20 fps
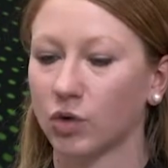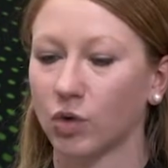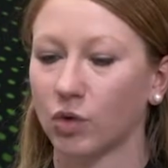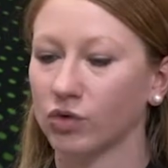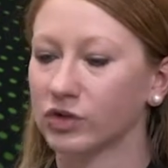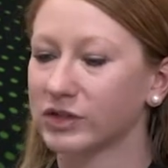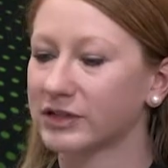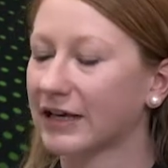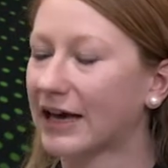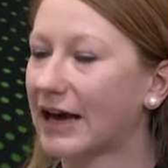
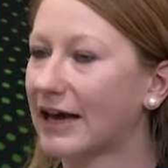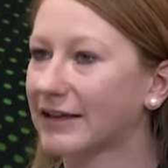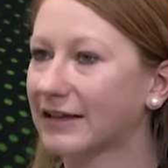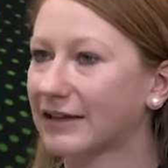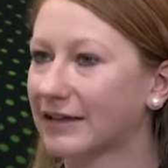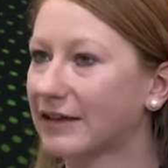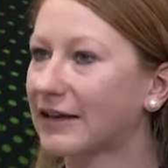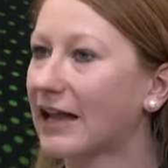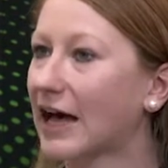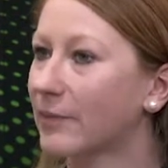große
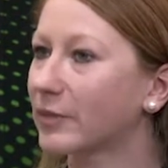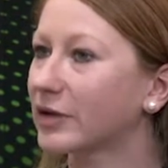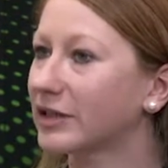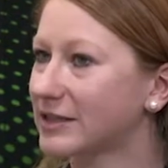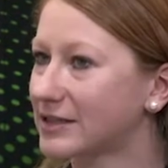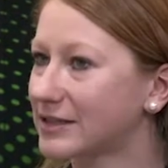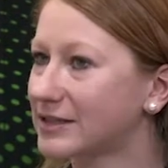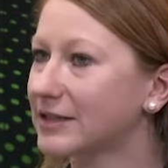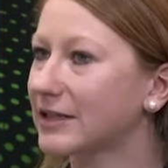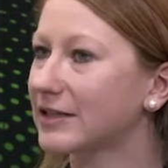Radrennen einmal
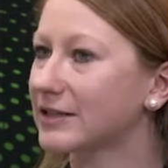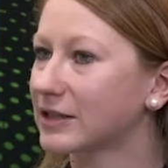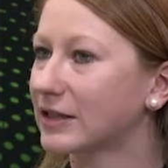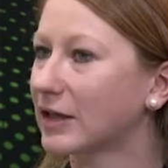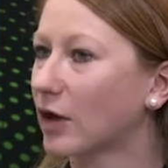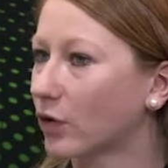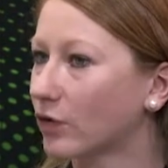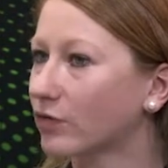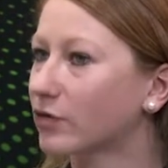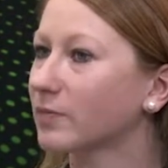das Ziel sind,
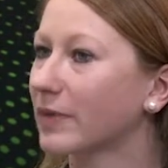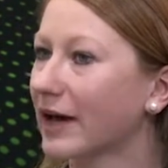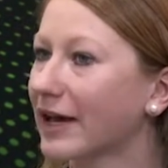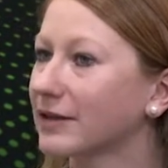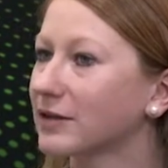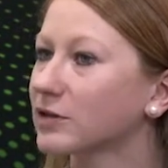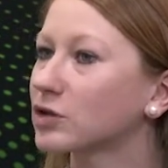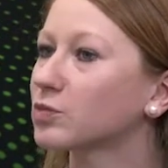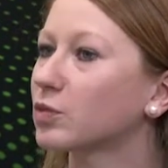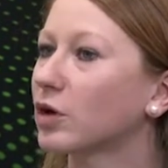auch von
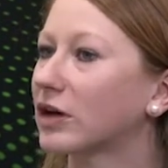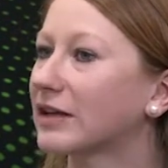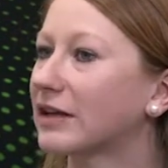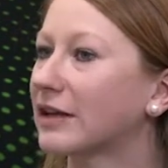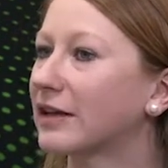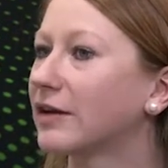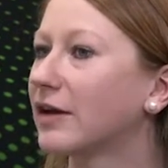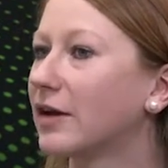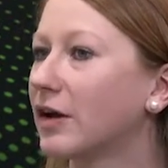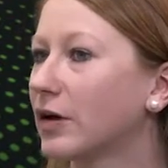
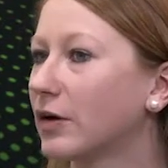Breitensportlern.